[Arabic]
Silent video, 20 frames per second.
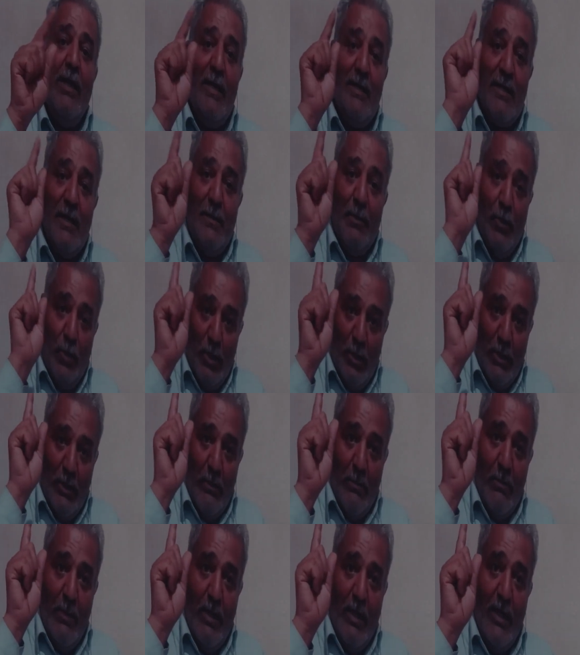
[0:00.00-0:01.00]
اذا بده
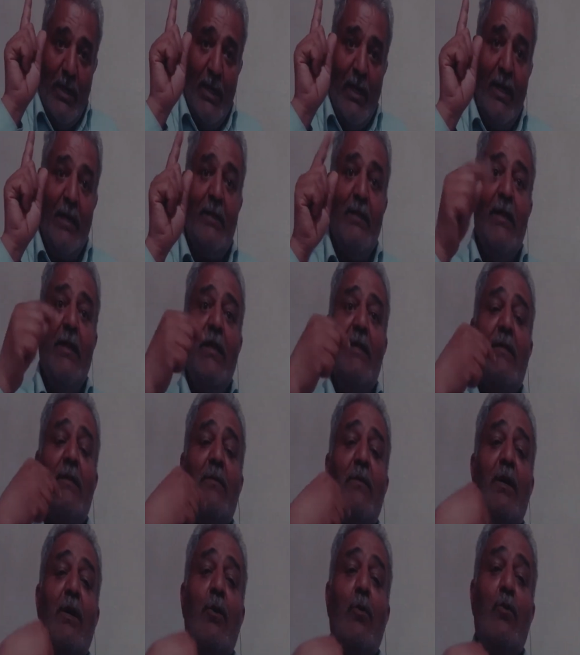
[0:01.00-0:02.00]
يتنمر على حدا
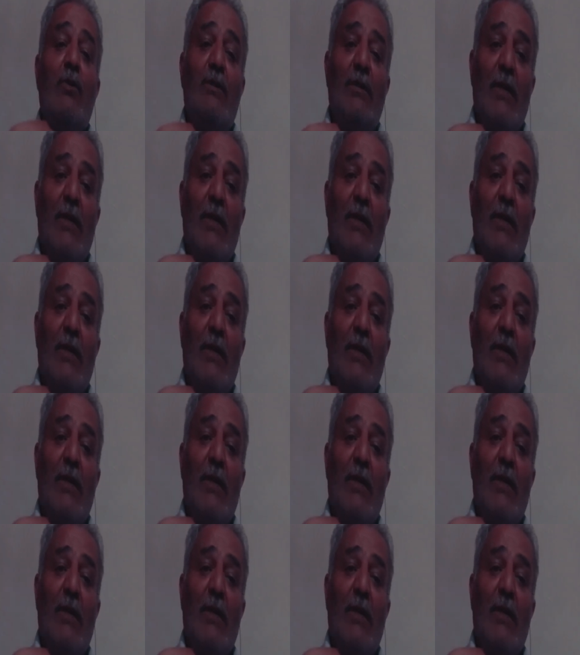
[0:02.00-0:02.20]
لازم ياخذ